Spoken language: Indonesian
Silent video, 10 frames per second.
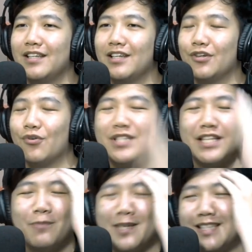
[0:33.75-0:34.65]
kok gue
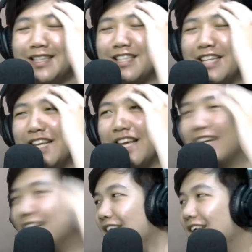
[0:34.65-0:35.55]
jadi lupa cerita sendiri ya
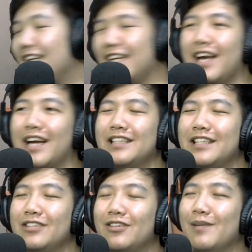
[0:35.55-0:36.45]
ya
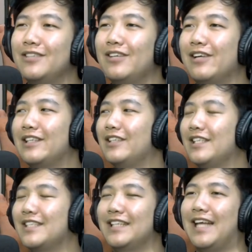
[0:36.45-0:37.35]
kita itu kemarin tuh lewat
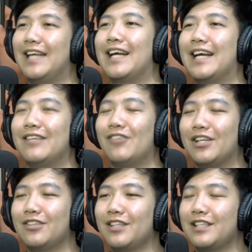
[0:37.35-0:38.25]
lewatin setan ya kan udah
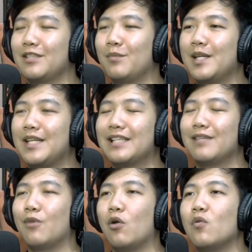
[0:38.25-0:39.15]
gitu kita sebenarnya
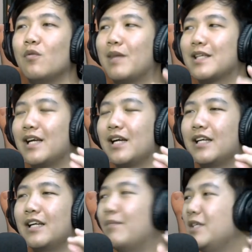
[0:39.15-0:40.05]
niatnya mau
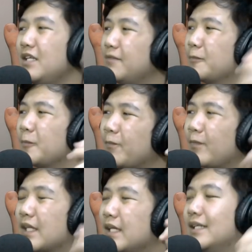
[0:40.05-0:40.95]
masang apa sih
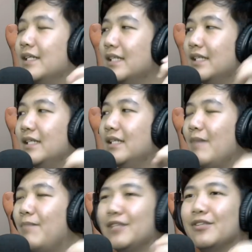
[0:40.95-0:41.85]
eh uh,
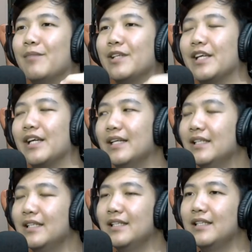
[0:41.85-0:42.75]
apa itu namanya ya
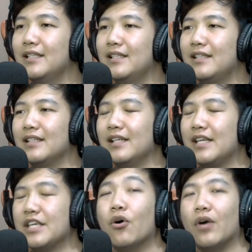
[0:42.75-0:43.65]
uh, eh,
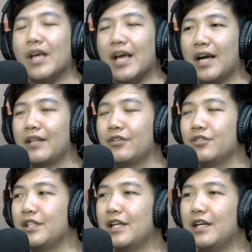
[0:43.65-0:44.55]
Hio ya terus
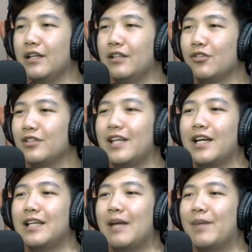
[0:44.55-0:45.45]
kita terus entah
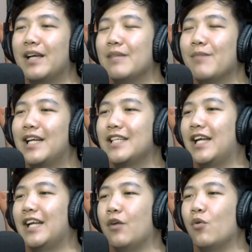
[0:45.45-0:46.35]
kenapa gimana
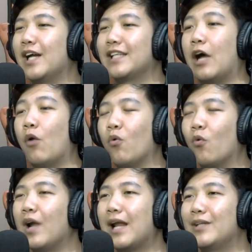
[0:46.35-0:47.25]
caranya gue nggak tahu
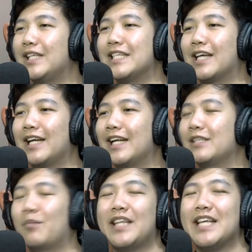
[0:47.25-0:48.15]
gue lewatin jalan yang
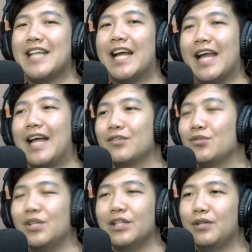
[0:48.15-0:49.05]
sepertinya salah terus
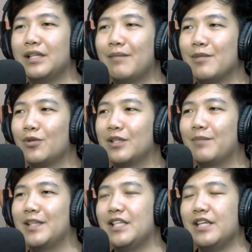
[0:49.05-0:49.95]
udah gitu kita masuk ke
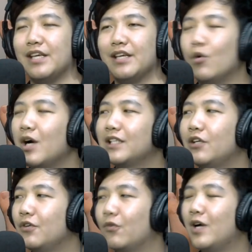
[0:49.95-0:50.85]
tempat ini gue nggak
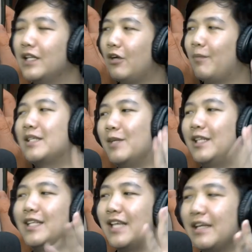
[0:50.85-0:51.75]
tahu gue nggak tahu apa yang
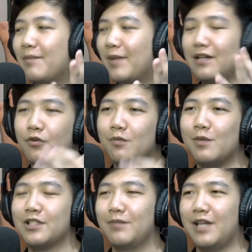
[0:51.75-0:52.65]
sebenarnya terjadi apakah gue
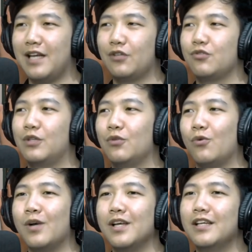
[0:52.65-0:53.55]
berusaha mengunlock
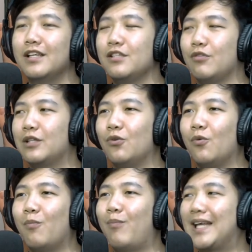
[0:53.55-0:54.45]
suatu
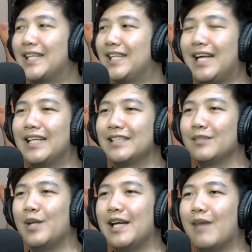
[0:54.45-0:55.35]
suatu path yang
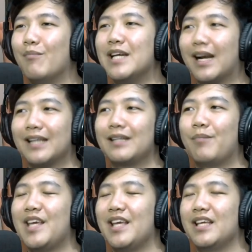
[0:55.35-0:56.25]
sebenarnya nggak benar
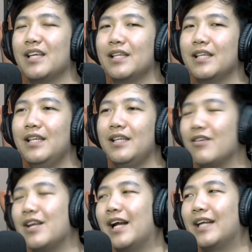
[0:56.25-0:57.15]
tapi
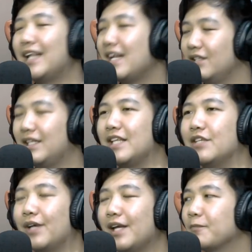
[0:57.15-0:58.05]
ya udah kita lanjutin
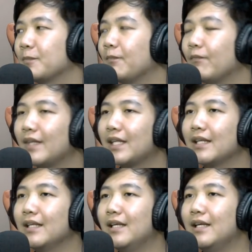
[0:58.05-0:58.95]
aja oke okay?
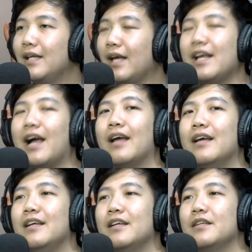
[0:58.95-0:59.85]
and ya yeah,
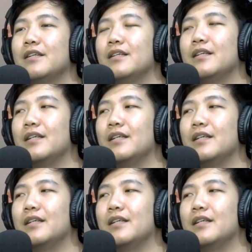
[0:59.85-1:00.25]
Eh,